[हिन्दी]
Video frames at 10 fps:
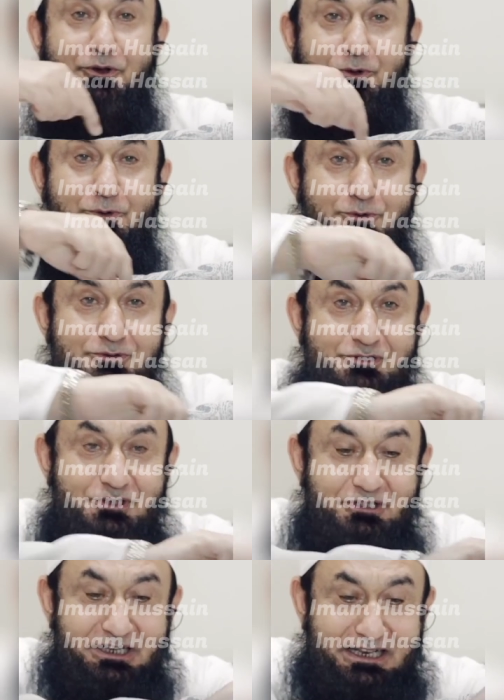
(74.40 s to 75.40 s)
यूं
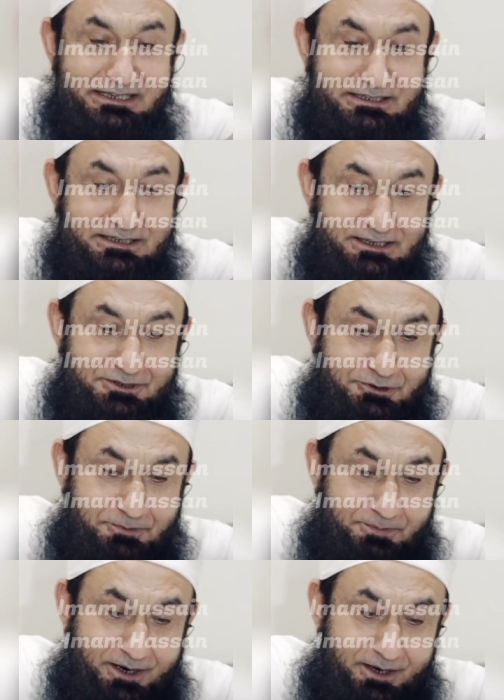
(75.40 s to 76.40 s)
सीने से
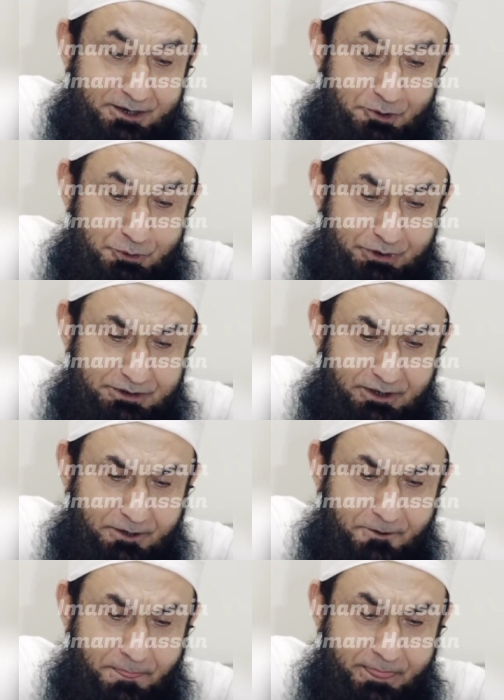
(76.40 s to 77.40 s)
चिपकाया हुआ
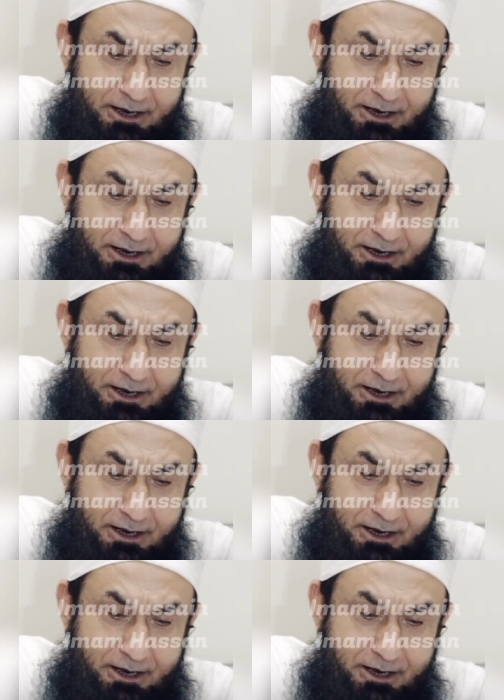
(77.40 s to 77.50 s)
था